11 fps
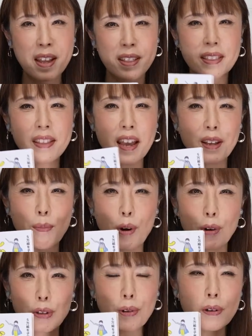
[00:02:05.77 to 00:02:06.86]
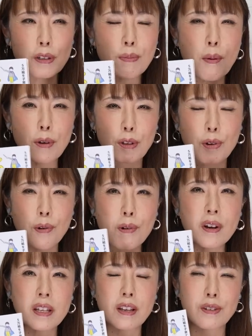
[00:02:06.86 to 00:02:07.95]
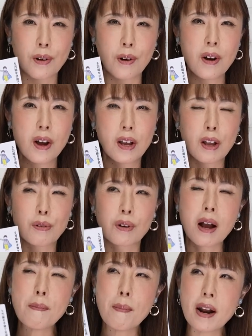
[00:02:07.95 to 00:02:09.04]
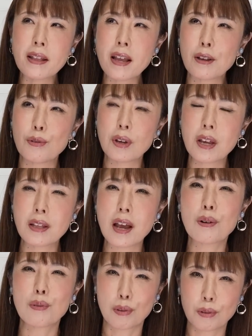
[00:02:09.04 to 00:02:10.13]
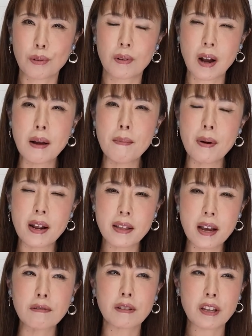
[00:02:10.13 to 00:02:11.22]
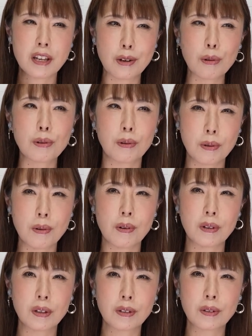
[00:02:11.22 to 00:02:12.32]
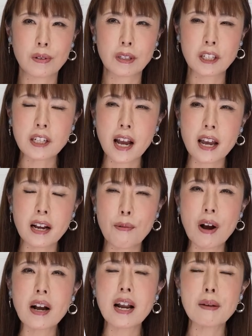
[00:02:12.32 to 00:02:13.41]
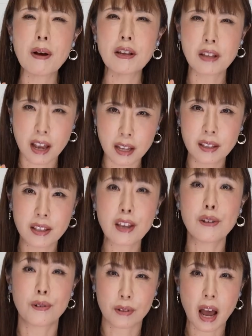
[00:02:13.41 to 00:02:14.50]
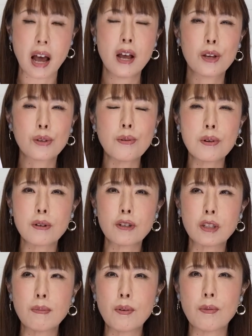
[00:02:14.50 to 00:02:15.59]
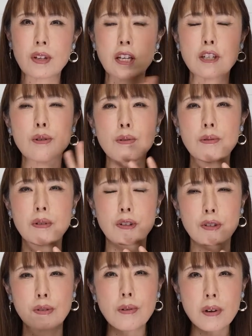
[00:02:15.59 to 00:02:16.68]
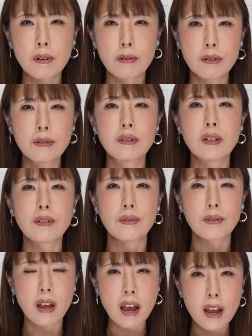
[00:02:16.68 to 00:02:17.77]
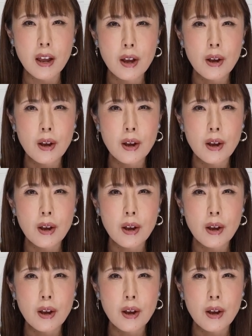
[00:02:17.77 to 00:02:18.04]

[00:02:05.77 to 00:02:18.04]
でもうそういう質問もすごい多いんですよ。あの頑張らないといけないことと頑張らなくていいことのその違いが分かりませんっていうようなそういう質問も私のところにすごい来るんですよね。